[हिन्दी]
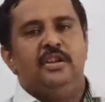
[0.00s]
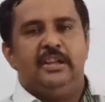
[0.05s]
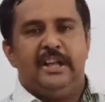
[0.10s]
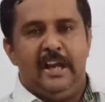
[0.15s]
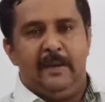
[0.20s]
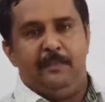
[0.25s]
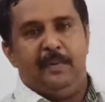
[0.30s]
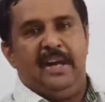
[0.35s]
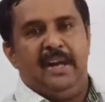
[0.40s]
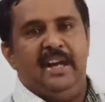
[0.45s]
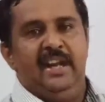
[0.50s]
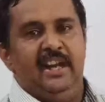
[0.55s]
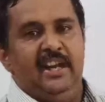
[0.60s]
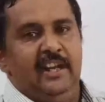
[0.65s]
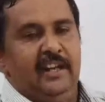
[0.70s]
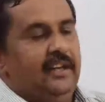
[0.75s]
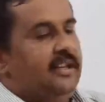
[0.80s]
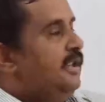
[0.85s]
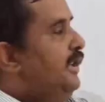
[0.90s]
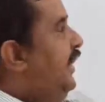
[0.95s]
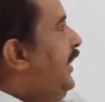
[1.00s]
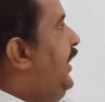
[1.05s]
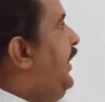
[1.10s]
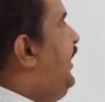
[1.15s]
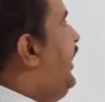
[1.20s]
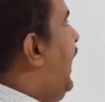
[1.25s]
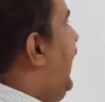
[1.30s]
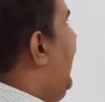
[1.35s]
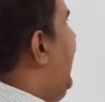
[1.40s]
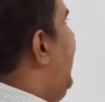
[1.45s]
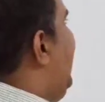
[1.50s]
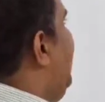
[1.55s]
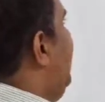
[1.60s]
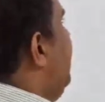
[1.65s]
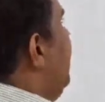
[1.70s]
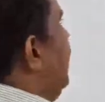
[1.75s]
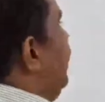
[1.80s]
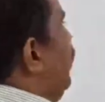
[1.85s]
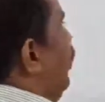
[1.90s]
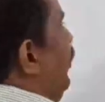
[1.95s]
कर पाएंगे डाई
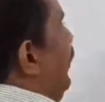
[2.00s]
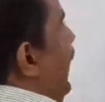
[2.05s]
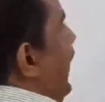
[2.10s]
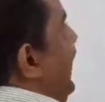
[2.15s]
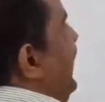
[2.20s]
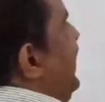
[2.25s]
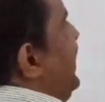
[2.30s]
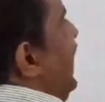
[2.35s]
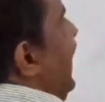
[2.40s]
ये जो डाइस